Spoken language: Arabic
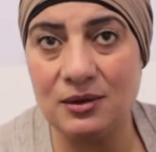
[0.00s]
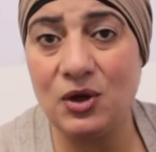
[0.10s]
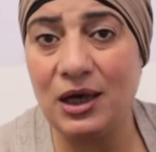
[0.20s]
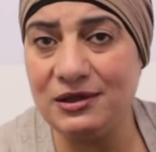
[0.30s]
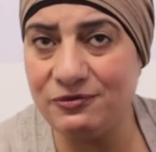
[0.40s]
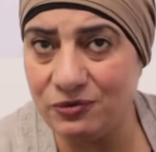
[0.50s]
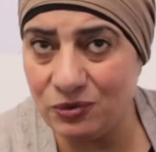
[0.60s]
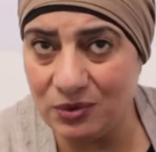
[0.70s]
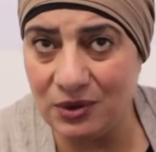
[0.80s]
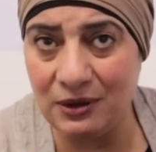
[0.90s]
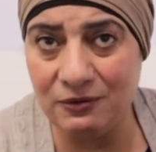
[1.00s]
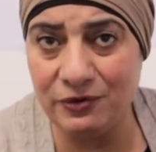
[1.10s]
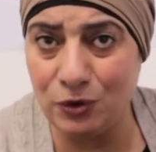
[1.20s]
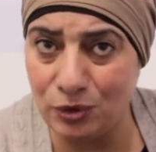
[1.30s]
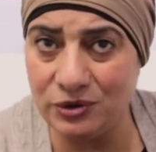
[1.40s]
ضعيف آه، في
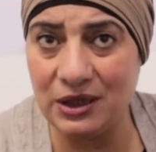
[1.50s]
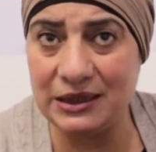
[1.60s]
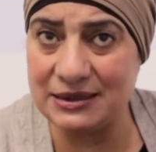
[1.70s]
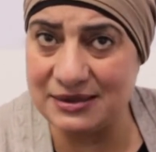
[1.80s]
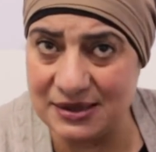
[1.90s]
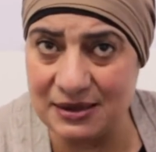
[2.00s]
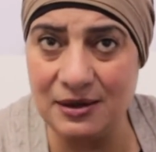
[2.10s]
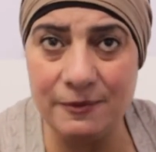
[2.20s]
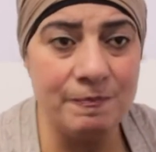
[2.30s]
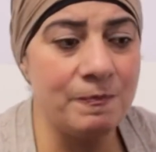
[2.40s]
القدره الجنسيه